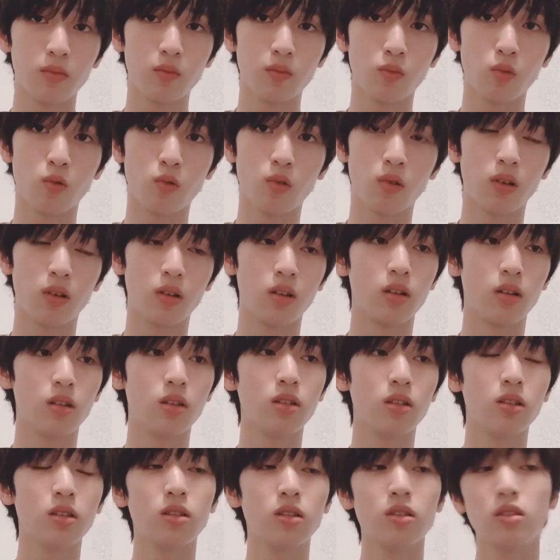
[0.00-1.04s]
我
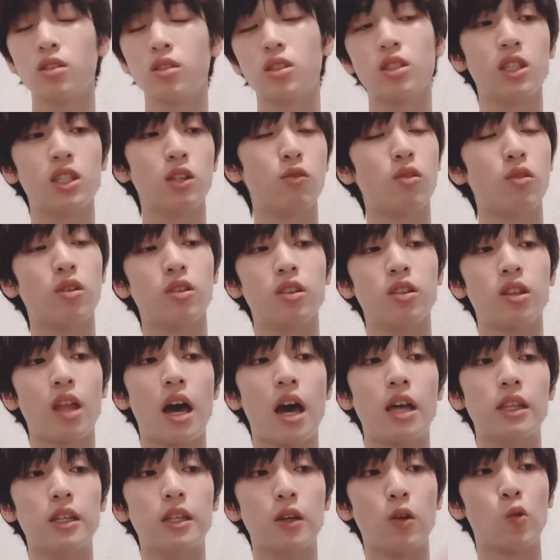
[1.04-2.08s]
希望
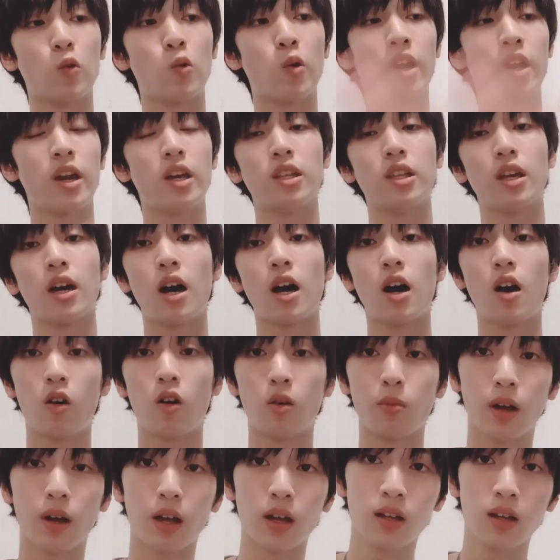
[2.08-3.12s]
它能快一点好
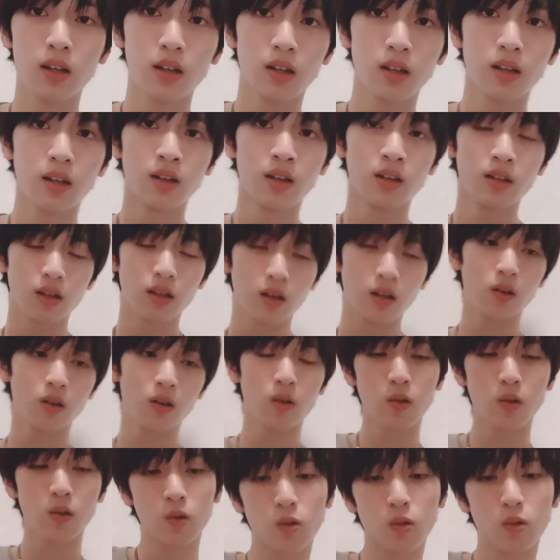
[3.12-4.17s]
吧。然
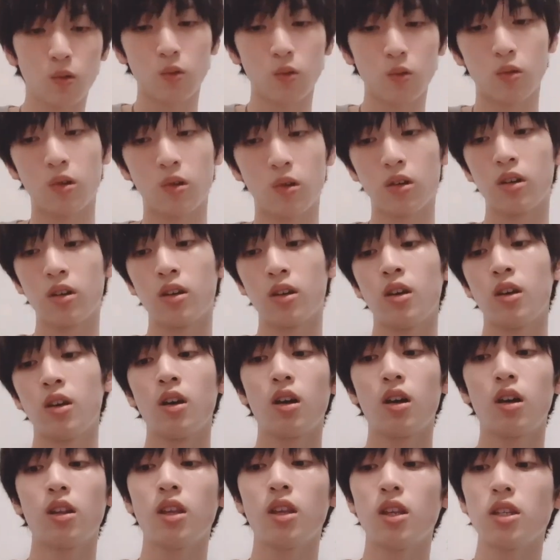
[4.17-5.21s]
后
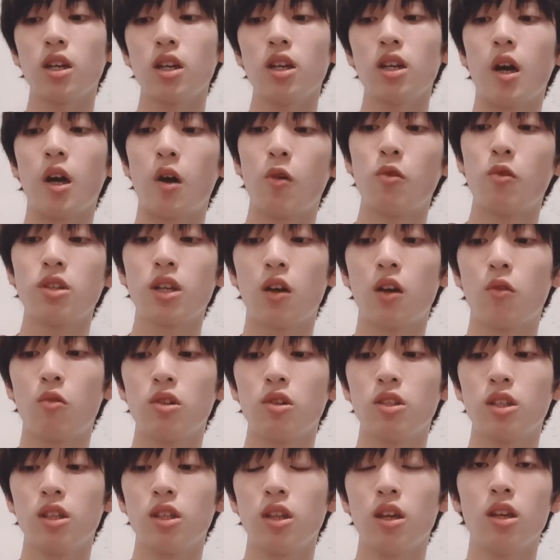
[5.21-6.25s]
跟大家聊一下我
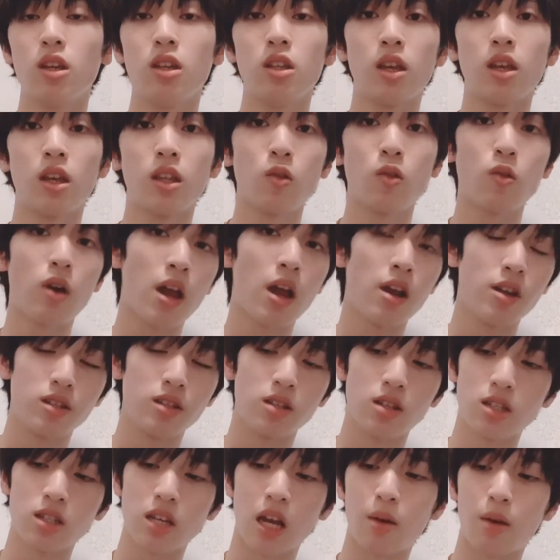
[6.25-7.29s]
今天一天都干了
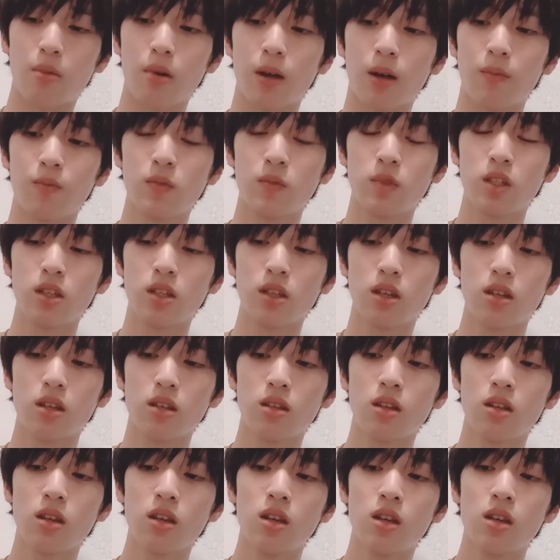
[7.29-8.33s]
些啥吧。今
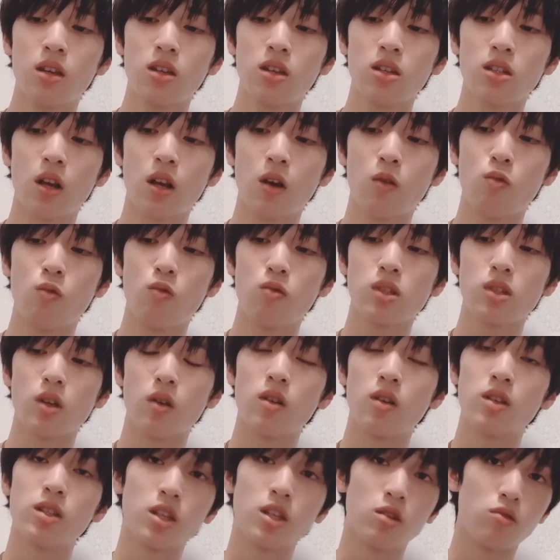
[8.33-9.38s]
天上午早
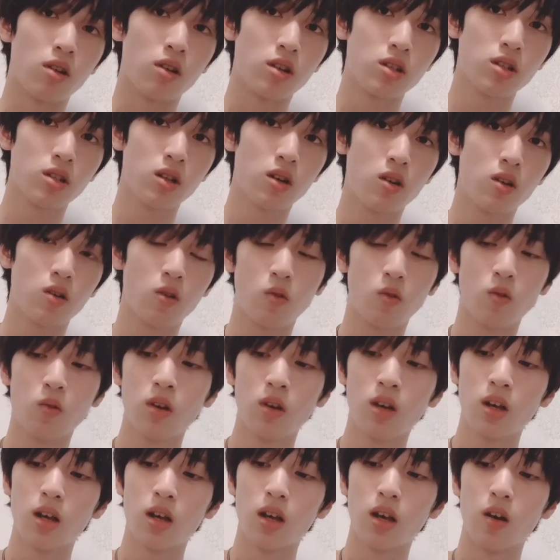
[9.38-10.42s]
上起床之后，
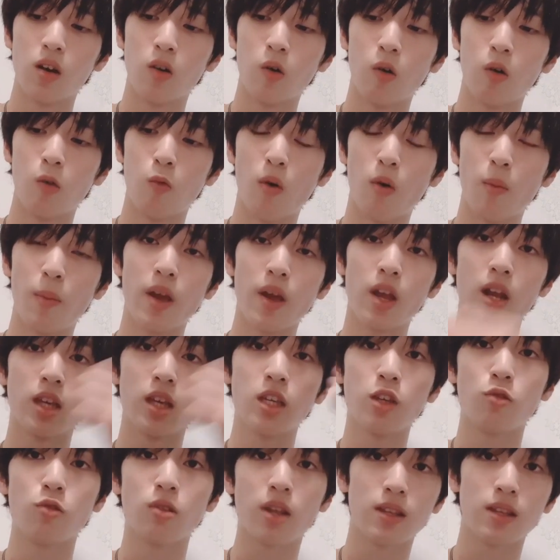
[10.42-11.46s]
嗯，我背了
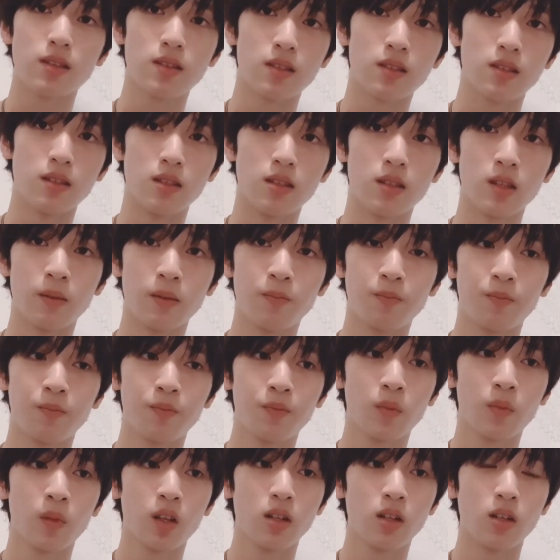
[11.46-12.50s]
英语单词。
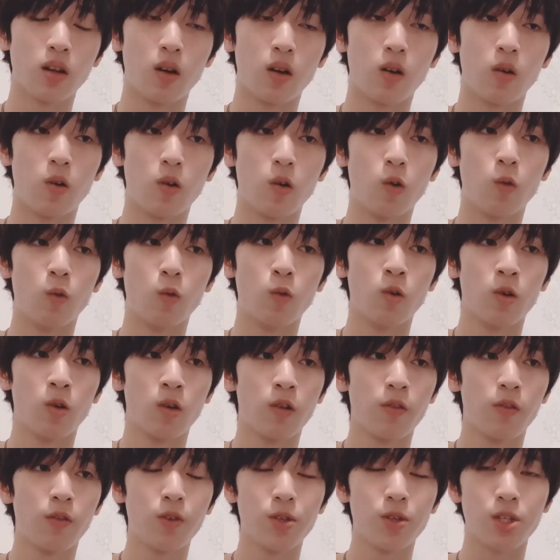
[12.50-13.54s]
然后
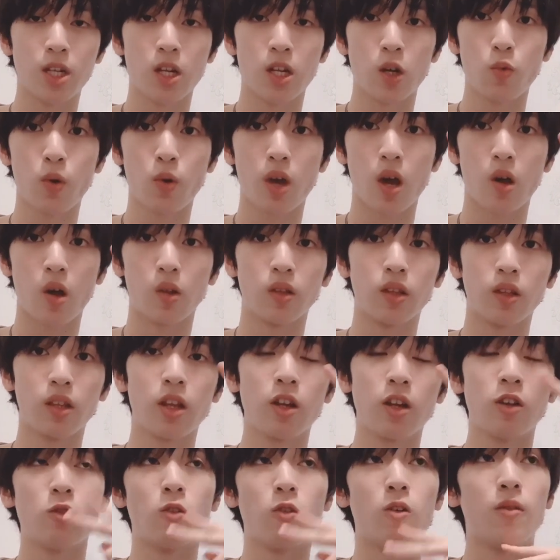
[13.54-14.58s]
复习了会考的
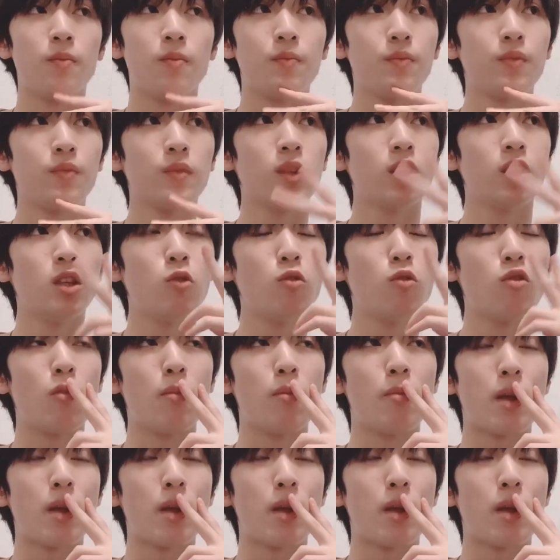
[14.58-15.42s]
内容，因为我们